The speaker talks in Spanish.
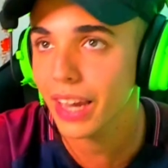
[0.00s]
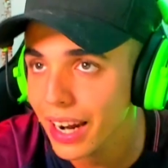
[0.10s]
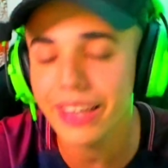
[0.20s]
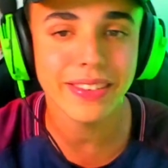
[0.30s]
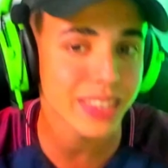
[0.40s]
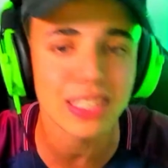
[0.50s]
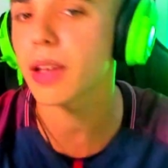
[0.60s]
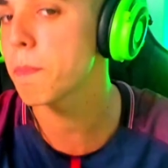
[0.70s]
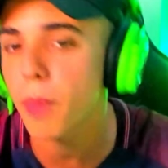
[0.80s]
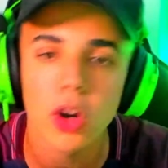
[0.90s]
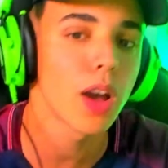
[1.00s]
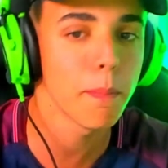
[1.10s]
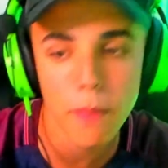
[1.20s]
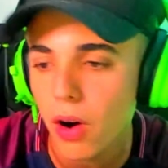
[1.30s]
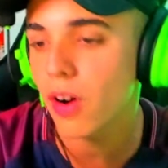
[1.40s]
¿Quién es ese
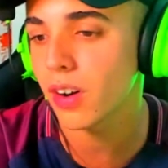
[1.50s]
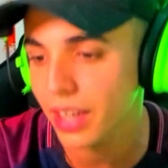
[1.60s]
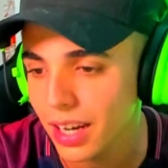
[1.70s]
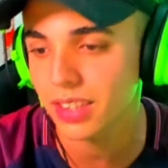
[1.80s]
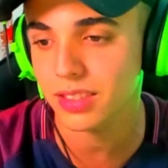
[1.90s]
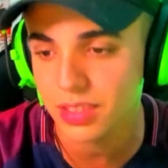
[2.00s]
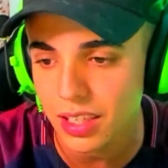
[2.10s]
Pokémon? ¿Quién es